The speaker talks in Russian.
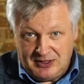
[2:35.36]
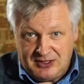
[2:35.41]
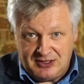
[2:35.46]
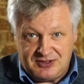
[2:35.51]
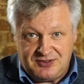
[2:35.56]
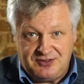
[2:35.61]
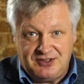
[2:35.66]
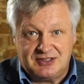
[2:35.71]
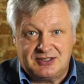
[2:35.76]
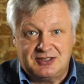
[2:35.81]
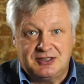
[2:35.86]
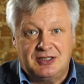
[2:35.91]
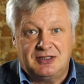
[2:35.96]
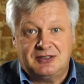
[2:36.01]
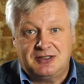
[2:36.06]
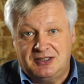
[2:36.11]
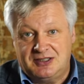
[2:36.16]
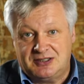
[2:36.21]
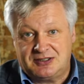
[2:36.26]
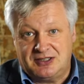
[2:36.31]
Известный
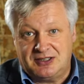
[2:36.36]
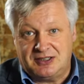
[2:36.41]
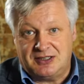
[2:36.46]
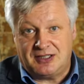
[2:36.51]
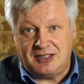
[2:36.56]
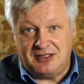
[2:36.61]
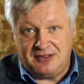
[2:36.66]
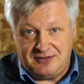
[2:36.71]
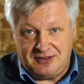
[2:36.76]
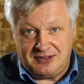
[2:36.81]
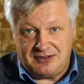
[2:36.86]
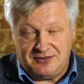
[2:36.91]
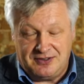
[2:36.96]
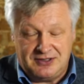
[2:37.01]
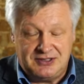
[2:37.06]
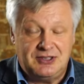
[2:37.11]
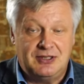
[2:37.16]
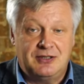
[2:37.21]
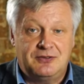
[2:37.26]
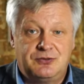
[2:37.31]
алтайский краевед
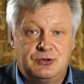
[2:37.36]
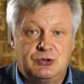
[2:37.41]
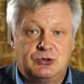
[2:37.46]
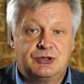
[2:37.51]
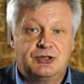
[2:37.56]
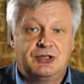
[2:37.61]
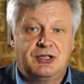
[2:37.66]
Василий Федорович